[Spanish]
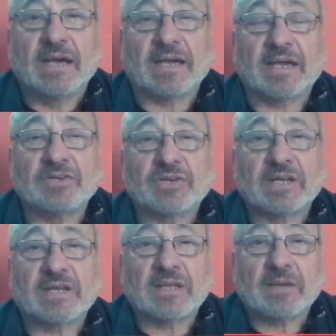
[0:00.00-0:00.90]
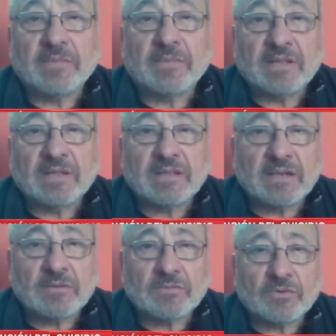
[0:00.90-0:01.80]
aquellos que también
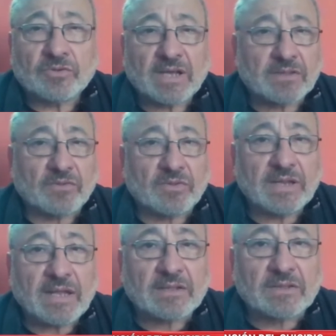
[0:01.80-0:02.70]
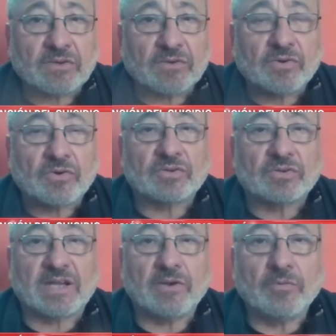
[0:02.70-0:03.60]
tienen un contacto directo con
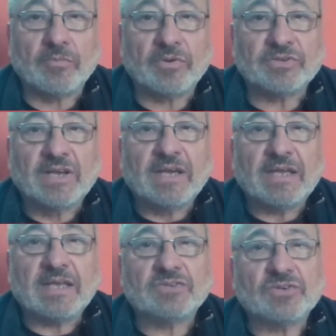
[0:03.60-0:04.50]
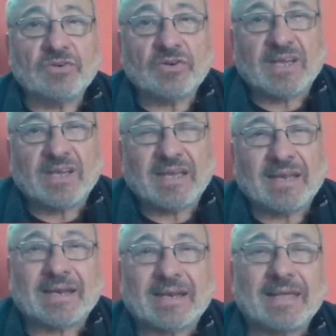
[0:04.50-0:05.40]
los alumnos y son los
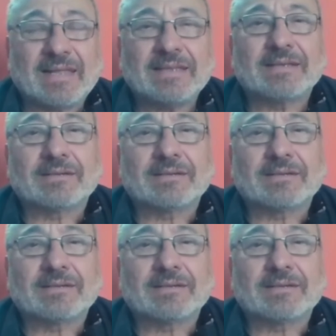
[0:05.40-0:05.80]
que en realidad